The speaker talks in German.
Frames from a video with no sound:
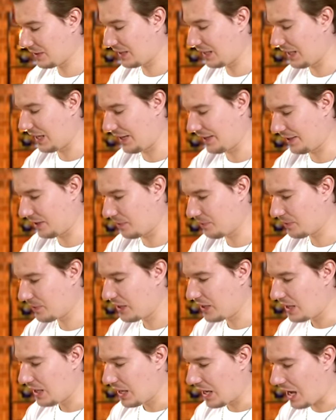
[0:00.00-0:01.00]
Leider.
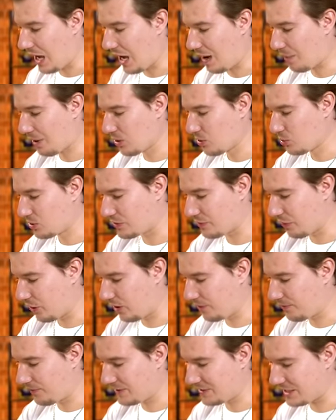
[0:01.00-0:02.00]
Aber gut, wir
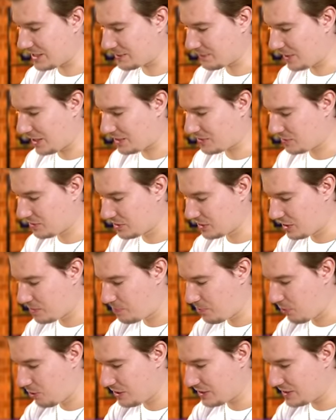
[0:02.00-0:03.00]
hoffen jetzt erstmal, dass unsere
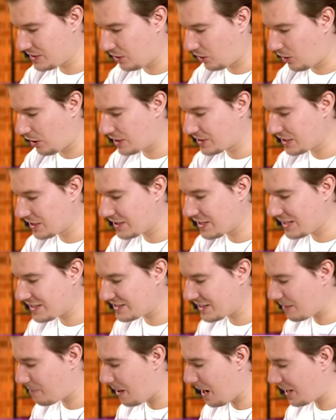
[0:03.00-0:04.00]
Pulls hier heute nicht
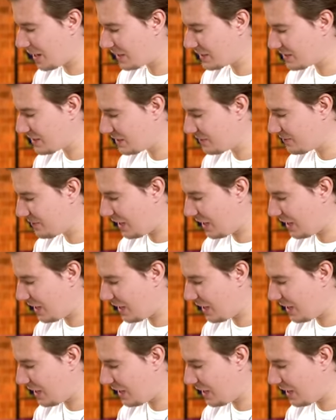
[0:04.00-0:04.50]
sehr mager sind.